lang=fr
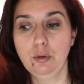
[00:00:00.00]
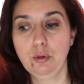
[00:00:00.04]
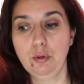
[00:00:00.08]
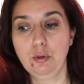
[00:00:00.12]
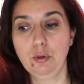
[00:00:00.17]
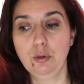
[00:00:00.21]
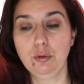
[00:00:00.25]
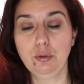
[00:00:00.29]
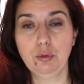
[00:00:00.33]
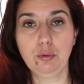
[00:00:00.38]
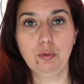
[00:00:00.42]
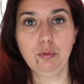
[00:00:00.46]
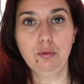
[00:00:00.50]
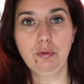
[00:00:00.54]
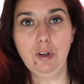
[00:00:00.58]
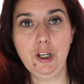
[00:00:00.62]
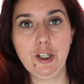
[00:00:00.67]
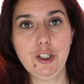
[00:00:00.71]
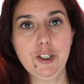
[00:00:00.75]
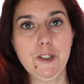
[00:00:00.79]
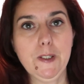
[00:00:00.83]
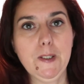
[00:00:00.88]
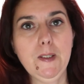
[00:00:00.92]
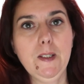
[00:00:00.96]

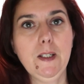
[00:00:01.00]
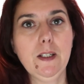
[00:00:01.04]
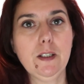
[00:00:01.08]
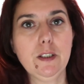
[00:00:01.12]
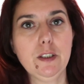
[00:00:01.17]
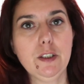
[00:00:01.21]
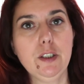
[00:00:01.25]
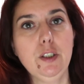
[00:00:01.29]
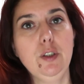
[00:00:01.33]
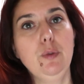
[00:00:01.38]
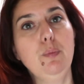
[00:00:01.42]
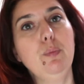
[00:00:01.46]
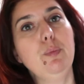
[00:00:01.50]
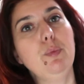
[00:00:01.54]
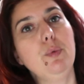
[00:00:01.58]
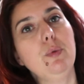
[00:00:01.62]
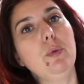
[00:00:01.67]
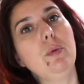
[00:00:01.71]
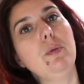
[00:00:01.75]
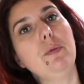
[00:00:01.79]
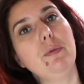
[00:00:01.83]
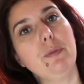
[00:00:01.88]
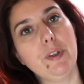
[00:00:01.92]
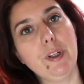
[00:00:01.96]
retrouvage d'énergie
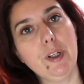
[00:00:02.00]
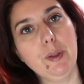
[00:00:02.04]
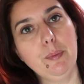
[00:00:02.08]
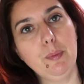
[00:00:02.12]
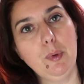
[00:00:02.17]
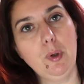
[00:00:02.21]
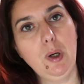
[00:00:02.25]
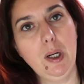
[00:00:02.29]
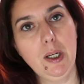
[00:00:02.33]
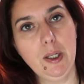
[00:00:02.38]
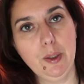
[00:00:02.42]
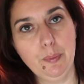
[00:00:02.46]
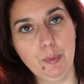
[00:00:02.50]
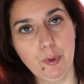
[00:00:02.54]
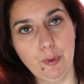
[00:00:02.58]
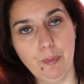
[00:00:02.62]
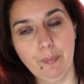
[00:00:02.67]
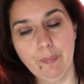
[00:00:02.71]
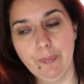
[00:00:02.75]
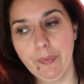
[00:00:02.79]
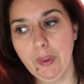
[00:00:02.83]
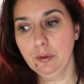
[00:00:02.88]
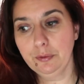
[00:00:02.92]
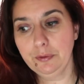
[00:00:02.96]
pour vraiment aller mieux.
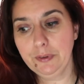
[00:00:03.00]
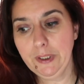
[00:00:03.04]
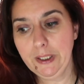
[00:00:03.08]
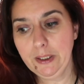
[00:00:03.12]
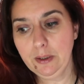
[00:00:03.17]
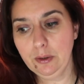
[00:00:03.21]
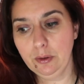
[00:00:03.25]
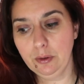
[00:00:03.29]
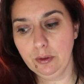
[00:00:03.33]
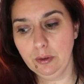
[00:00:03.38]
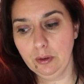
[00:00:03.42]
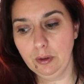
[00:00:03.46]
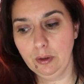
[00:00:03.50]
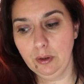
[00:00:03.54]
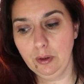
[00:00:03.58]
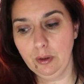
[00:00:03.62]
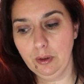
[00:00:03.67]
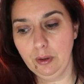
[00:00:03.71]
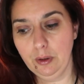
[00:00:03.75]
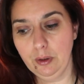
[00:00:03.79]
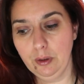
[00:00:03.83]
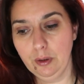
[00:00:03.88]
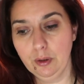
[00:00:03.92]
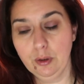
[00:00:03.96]
En fait,
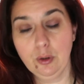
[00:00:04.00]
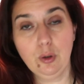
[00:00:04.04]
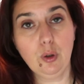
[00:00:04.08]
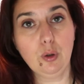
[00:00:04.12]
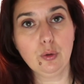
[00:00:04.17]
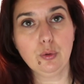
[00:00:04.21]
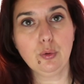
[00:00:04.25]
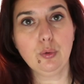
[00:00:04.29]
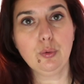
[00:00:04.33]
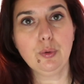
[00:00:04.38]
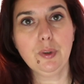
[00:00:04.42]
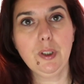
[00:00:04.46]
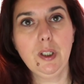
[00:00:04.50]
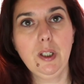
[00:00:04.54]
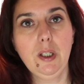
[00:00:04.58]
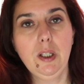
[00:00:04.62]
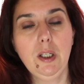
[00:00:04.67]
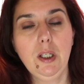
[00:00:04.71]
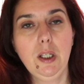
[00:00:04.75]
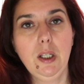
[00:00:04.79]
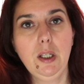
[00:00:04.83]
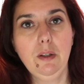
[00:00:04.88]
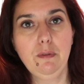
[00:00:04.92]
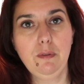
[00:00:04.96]
euh, quand on
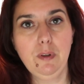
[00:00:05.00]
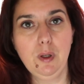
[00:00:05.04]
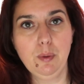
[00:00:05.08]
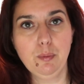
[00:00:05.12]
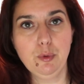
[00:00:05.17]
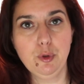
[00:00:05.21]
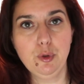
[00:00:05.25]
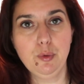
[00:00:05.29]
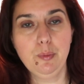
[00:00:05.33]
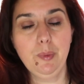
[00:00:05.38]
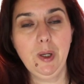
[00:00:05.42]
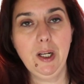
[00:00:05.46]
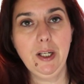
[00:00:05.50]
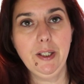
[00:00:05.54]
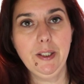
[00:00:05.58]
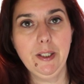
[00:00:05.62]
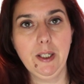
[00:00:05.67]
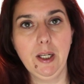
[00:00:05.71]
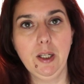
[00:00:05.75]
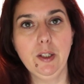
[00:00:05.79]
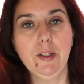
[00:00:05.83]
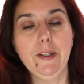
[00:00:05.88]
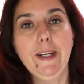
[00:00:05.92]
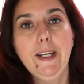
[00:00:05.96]
est flamme jumelle, il
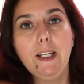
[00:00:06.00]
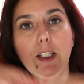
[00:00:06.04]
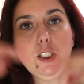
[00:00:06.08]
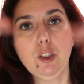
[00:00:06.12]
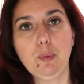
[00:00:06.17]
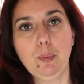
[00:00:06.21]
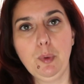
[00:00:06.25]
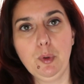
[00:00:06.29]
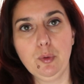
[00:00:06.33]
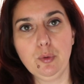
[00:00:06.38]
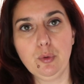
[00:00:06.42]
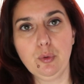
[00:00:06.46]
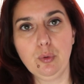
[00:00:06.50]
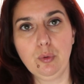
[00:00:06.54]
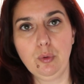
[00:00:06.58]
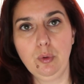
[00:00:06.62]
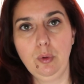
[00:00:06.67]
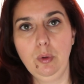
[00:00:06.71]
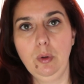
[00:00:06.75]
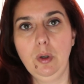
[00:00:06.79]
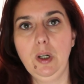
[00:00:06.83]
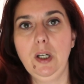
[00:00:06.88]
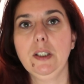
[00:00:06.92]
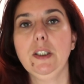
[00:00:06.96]
y a une expansion de
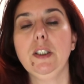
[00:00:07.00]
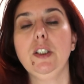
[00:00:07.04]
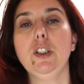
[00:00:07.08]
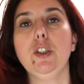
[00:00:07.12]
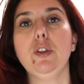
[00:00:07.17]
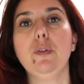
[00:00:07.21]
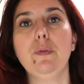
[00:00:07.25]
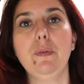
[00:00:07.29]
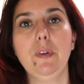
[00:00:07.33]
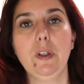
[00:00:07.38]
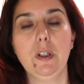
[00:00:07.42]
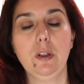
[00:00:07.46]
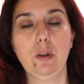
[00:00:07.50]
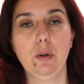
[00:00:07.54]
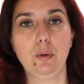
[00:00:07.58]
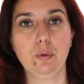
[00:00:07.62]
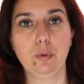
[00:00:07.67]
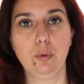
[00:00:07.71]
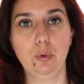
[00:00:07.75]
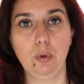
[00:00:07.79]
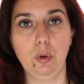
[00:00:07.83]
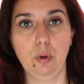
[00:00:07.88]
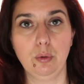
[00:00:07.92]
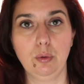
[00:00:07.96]
l'aura qui se fait
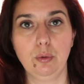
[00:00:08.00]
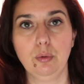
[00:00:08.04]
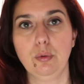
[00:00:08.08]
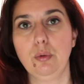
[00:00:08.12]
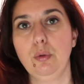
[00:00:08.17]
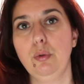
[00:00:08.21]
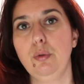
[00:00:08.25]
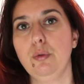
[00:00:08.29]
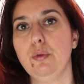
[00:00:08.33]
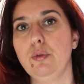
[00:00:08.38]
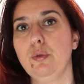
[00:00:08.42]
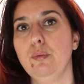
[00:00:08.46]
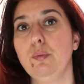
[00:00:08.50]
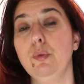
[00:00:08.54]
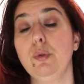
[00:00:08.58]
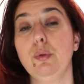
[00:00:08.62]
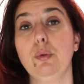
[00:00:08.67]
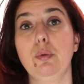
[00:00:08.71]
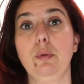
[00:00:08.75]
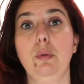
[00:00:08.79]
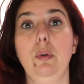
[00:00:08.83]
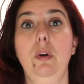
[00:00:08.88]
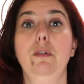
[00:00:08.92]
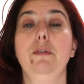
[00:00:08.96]
quand on rencontre le jumeau.
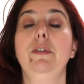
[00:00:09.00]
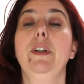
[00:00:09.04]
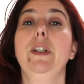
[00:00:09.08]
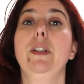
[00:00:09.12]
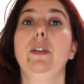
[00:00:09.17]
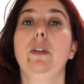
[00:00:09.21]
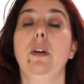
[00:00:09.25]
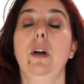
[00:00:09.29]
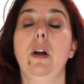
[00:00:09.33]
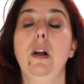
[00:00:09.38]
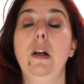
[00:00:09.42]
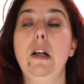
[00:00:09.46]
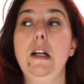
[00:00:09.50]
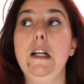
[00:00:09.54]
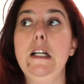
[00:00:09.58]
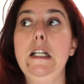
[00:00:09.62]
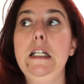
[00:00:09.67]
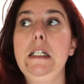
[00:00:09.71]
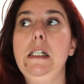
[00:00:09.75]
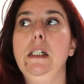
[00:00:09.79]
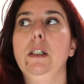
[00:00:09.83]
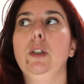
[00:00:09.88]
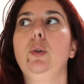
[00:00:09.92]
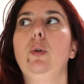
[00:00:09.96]
Donc en fait,
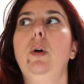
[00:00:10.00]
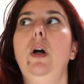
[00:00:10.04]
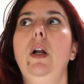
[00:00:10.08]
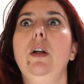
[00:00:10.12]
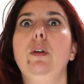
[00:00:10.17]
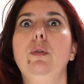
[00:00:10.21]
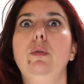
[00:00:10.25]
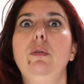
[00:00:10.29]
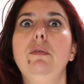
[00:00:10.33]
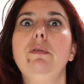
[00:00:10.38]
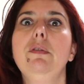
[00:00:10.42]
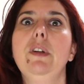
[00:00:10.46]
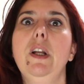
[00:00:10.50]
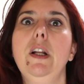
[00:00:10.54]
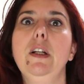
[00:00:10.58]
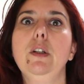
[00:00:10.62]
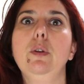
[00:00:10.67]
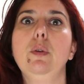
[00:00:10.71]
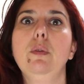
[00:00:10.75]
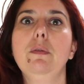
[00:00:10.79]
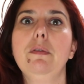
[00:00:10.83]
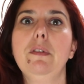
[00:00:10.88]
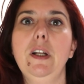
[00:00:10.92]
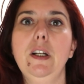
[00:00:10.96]
l'aura elle gonfle, elle
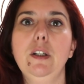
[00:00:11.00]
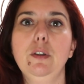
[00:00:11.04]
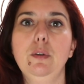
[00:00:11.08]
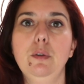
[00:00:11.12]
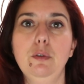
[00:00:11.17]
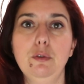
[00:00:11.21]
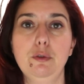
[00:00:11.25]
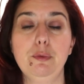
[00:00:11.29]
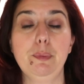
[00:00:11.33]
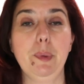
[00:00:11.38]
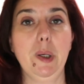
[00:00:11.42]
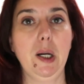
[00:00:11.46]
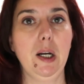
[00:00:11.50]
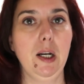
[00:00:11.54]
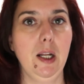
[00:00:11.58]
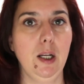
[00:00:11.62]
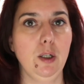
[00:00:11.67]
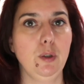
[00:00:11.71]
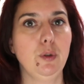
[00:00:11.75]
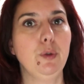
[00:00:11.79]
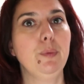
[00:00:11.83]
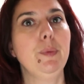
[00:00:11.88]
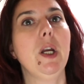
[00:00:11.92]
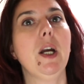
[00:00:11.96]
gonfle, elle gonfle par
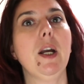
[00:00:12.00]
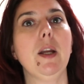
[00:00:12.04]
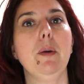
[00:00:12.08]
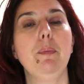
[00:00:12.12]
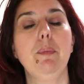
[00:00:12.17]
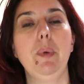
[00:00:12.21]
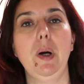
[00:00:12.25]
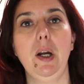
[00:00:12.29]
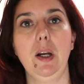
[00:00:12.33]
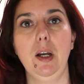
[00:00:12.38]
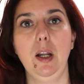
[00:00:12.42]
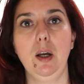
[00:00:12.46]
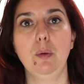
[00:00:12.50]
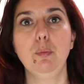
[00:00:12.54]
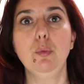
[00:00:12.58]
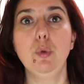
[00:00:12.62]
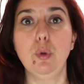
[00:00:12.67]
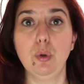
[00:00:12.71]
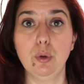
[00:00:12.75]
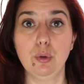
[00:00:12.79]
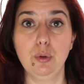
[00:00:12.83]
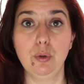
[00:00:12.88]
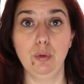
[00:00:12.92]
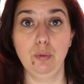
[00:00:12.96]
la lumière et par
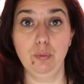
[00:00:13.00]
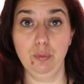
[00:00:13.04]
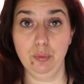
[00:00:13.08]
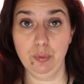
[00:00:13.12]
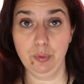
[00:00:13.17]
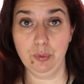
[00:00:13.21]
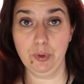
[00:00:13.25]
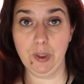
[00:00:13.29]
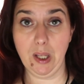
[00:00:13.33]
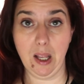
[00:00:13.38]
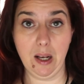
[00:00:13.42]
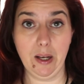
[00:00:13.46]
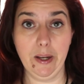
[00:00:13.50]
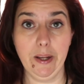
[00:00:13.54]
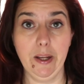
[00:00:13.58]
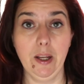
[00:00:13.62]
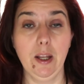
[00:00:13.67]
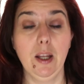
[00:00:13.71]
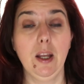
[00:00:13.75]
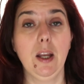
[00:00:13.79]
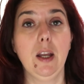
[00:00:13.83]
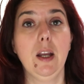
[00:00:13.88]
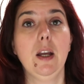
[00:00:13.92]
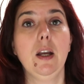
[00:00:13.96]
l'amour que vous
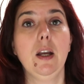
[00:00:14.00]
allez